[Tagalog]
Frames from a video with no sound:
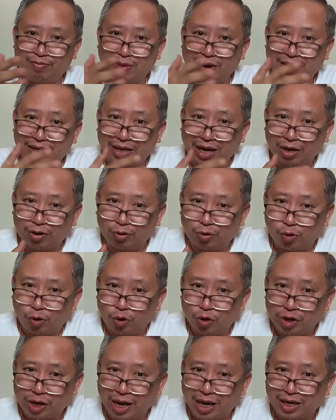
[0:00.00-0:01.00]

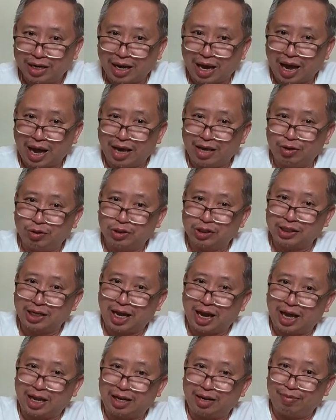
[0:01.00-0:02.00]
magkaroon ng
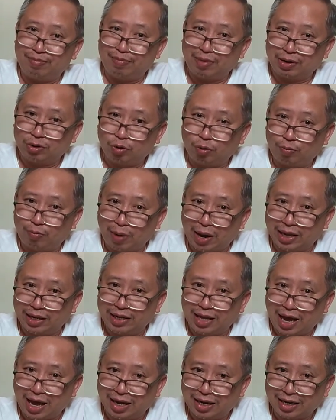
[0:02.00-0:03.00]
kaayusan,
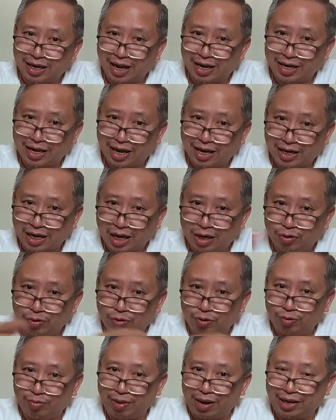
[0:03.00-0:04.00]
matupad ang kanyang
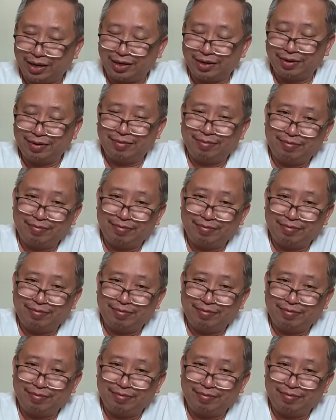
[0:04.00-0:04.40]
kalooban.